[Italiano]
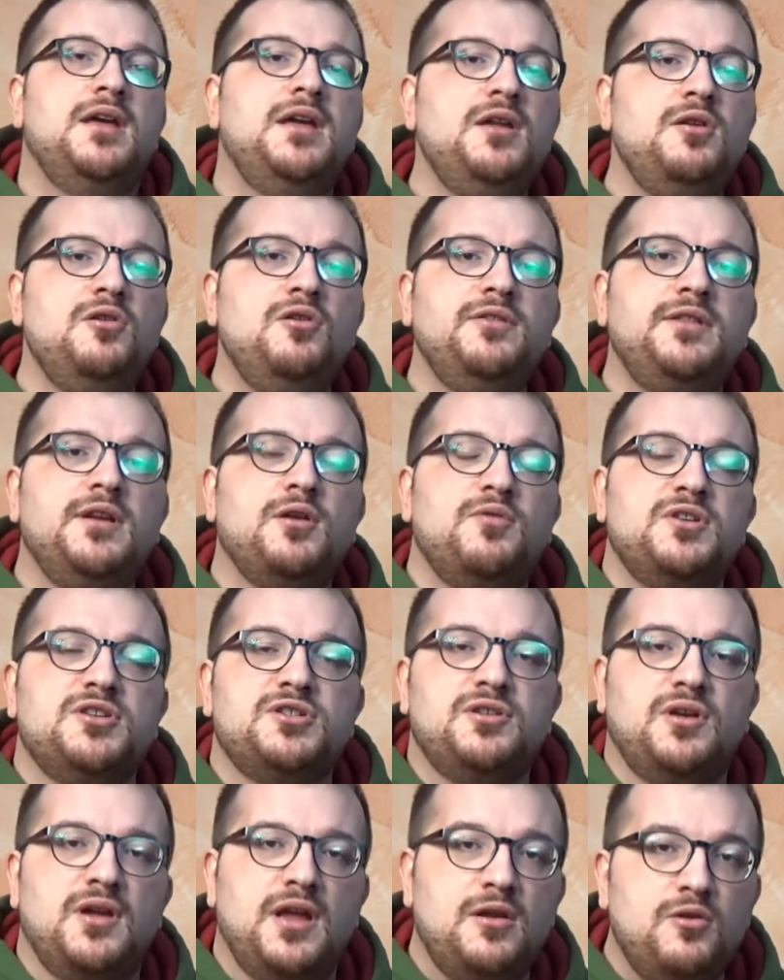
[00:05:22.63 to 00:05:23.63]
Inoltre
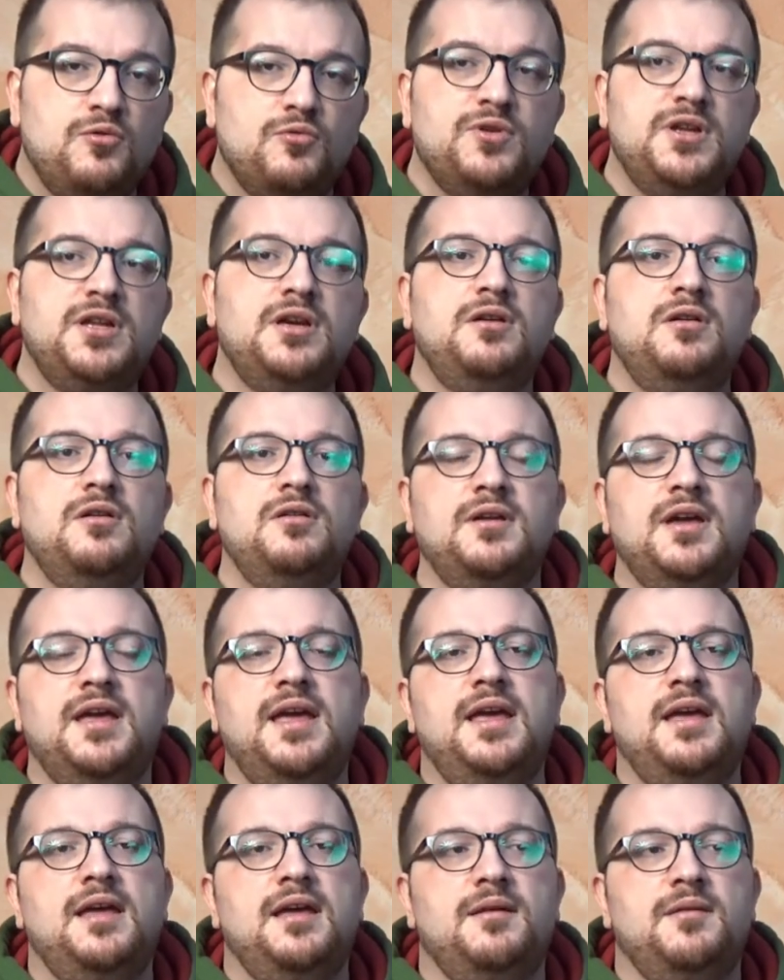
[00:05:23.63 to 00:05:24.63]
questo è l'unico
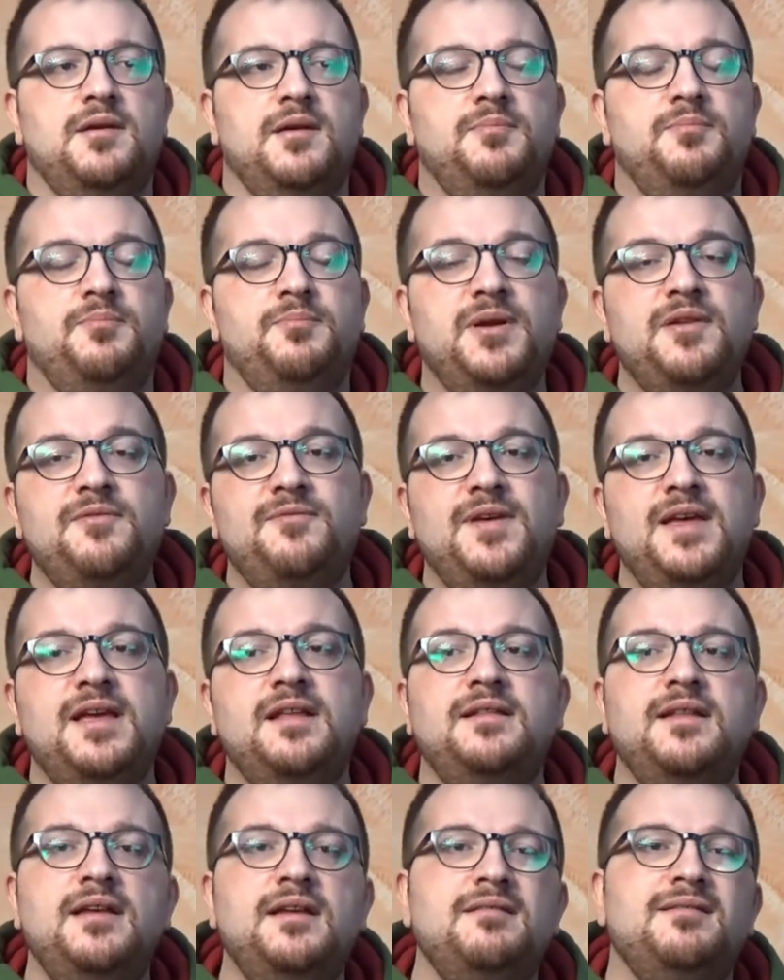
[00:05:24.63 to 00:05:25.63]
che eh,
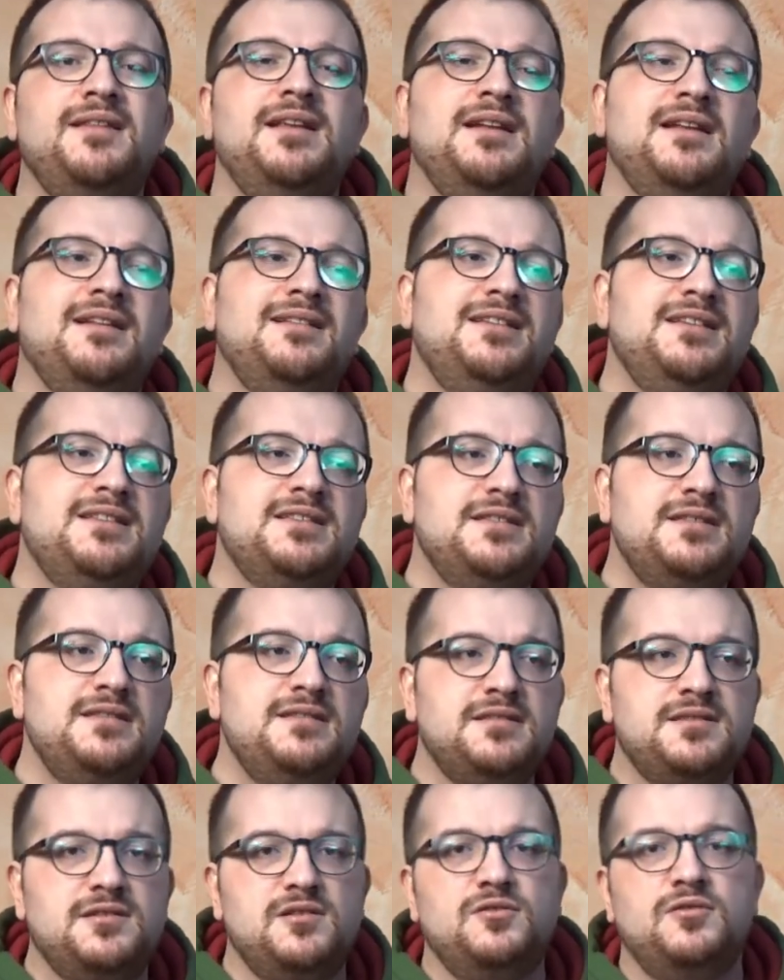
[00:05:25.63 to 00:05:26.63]
prevede delle
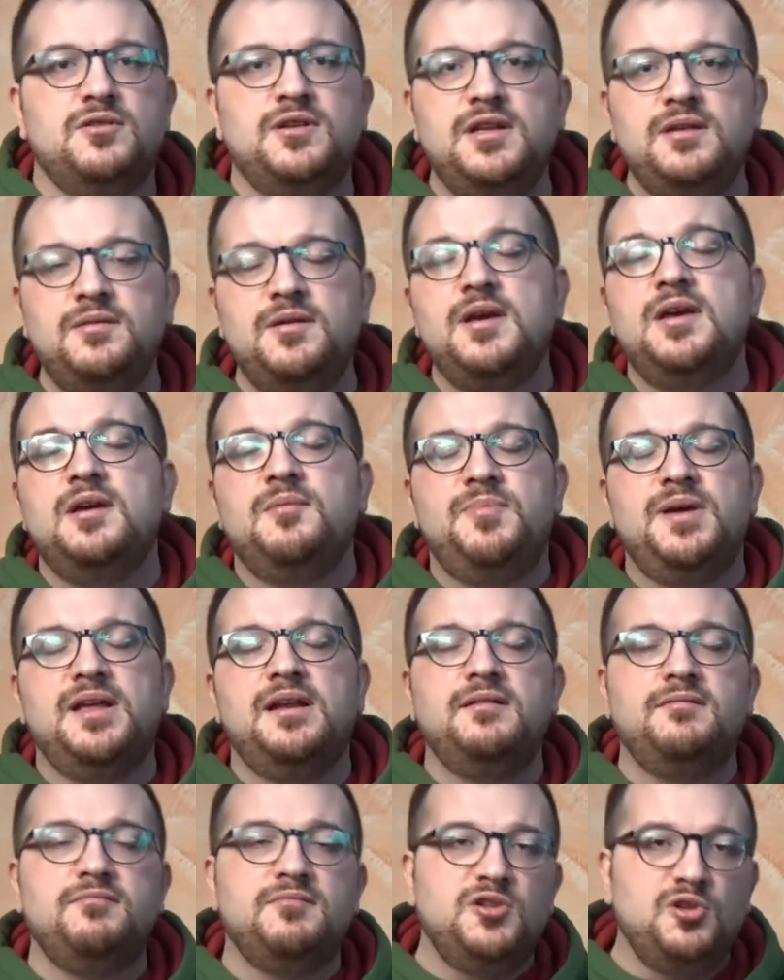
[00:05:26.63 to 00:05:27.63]
distinzioni
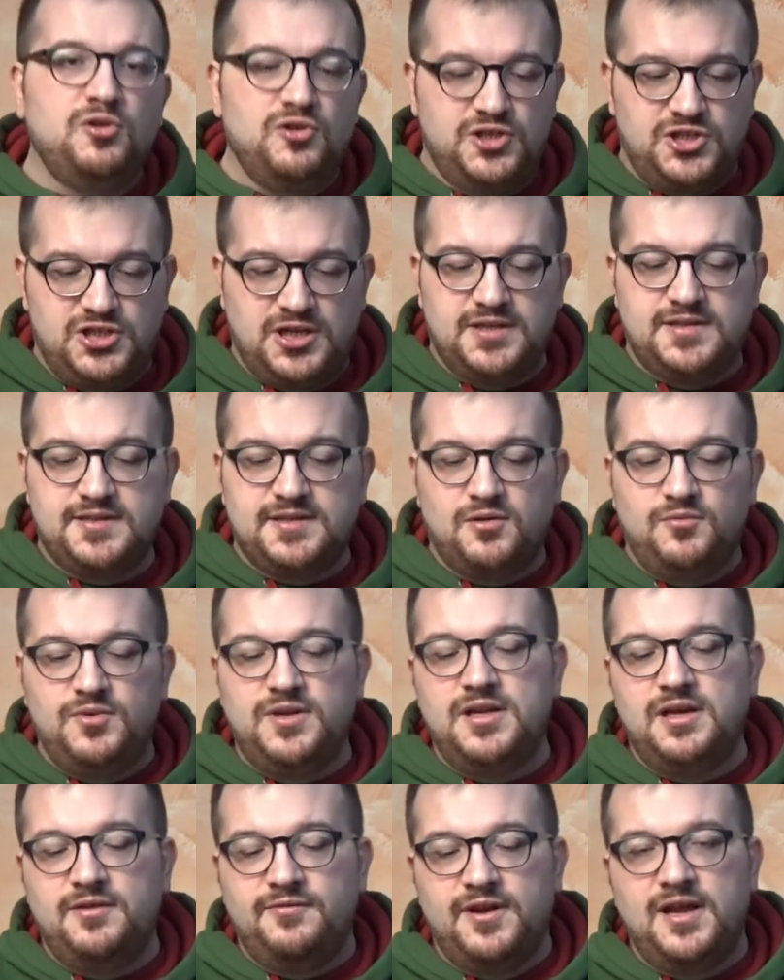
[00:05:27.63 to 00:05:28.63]
per dolcezza,
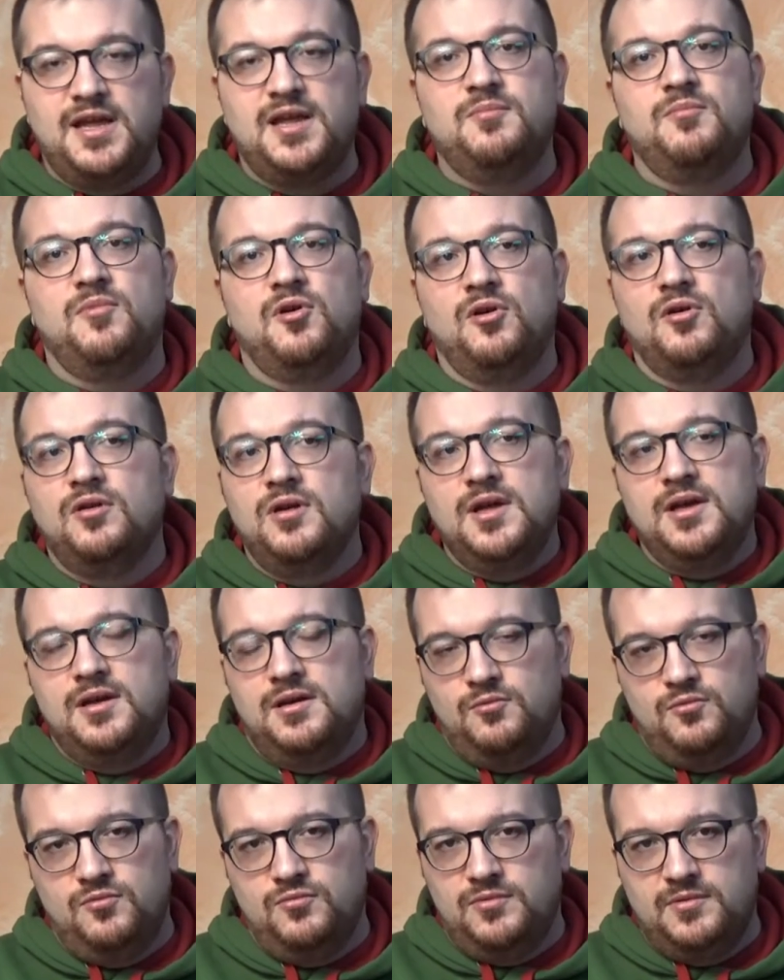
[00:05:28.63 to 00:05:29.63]
quindi
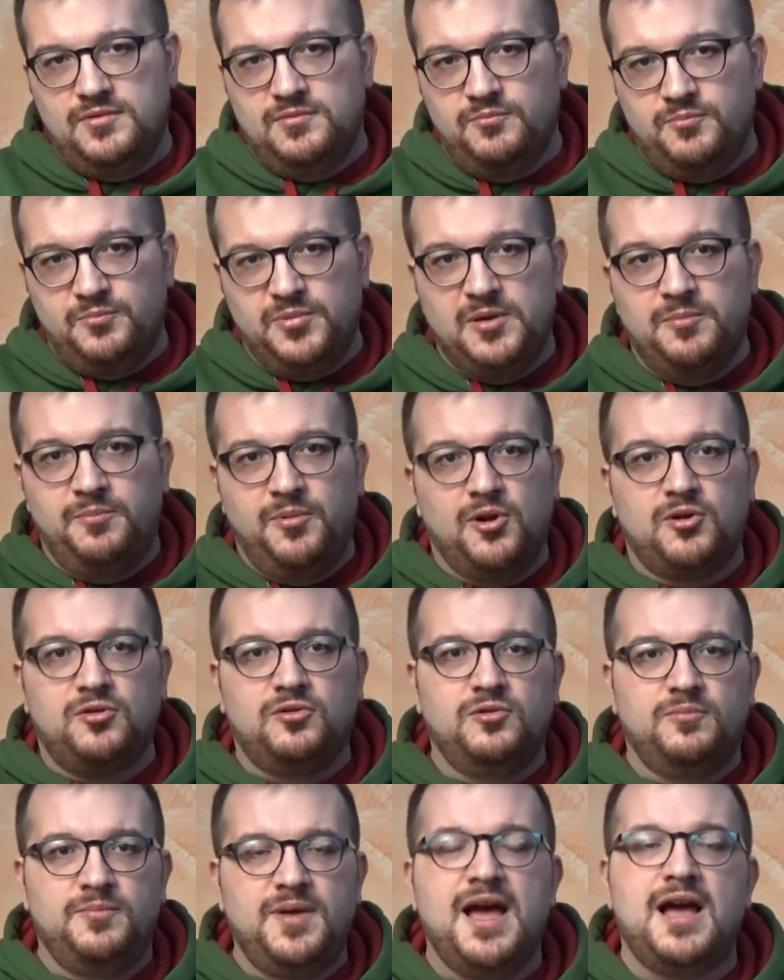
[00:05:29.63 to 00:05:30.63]
avremo un, il
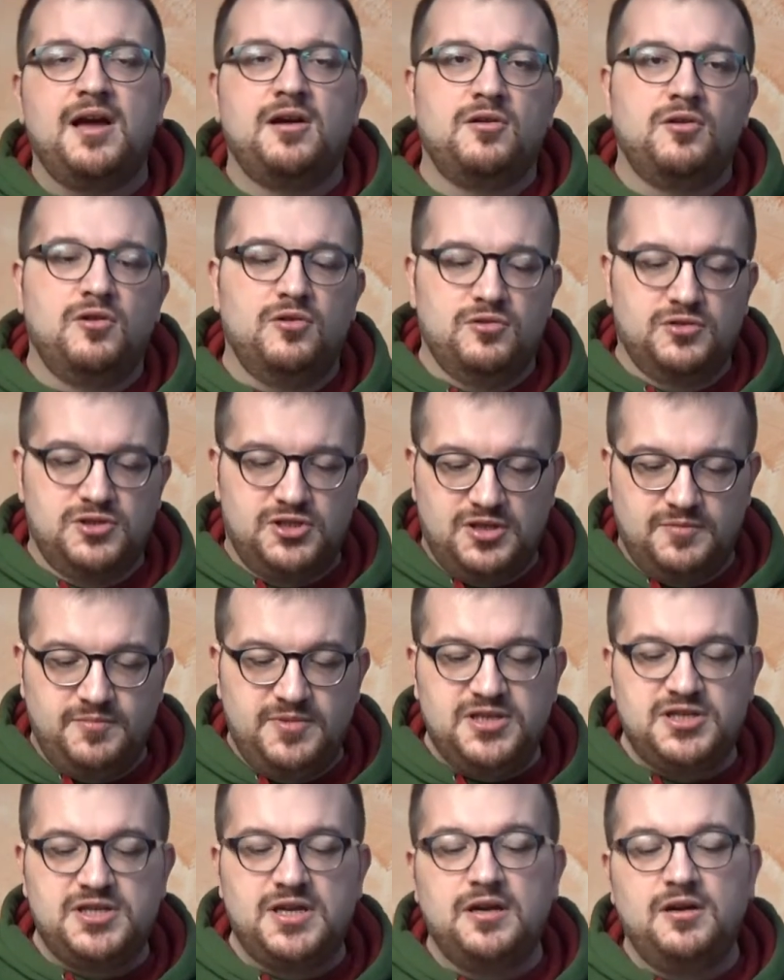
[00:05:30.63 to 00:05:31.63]
porto bianco
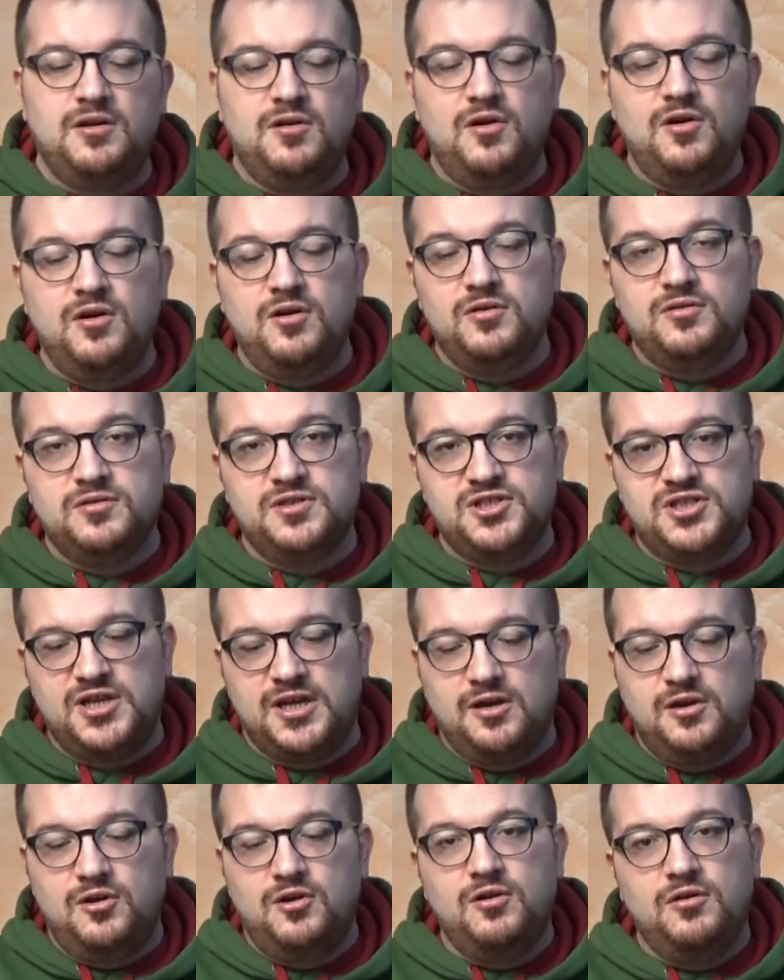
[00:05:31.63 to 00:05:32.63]
semisecco,
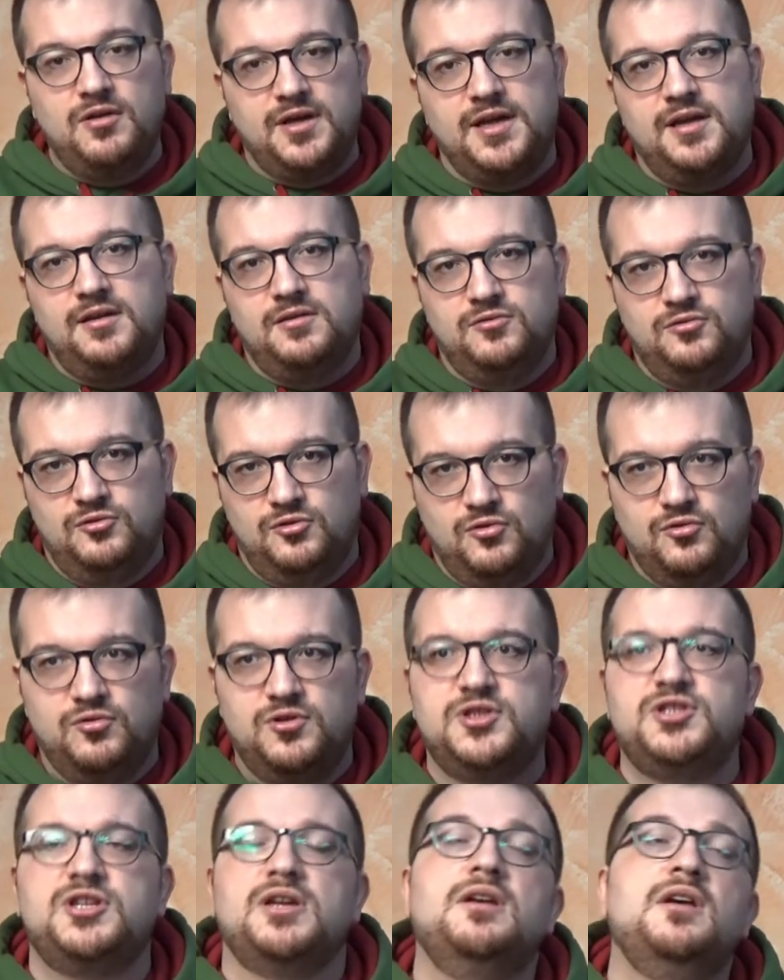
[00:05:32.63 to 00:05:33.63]
secco e
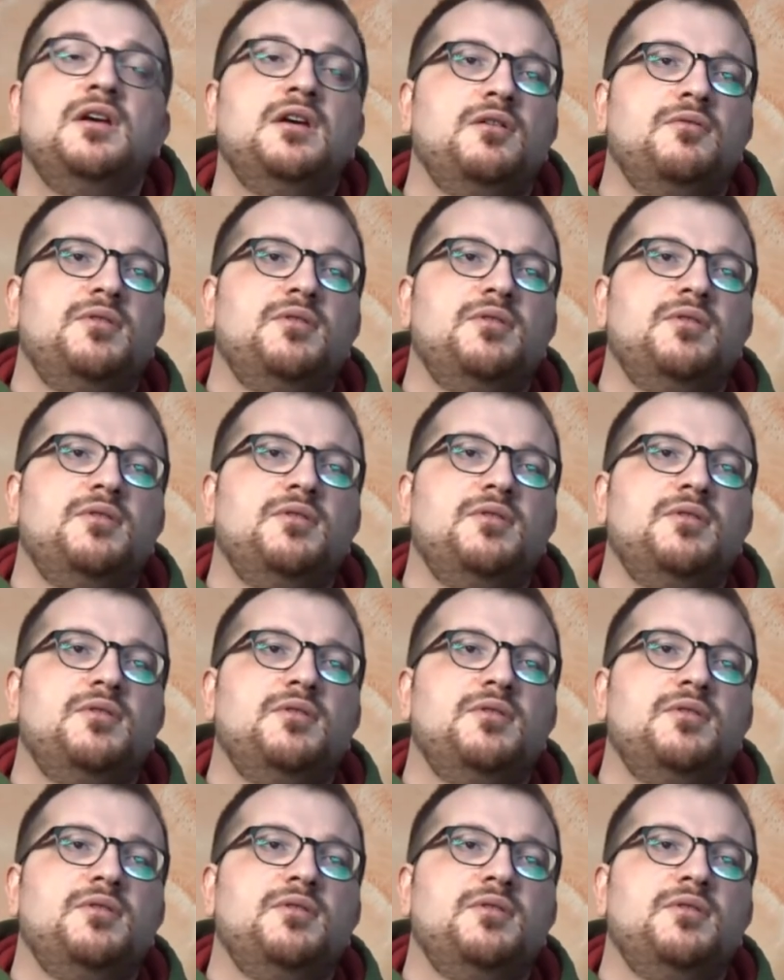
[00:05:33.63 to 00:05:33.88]
dolce,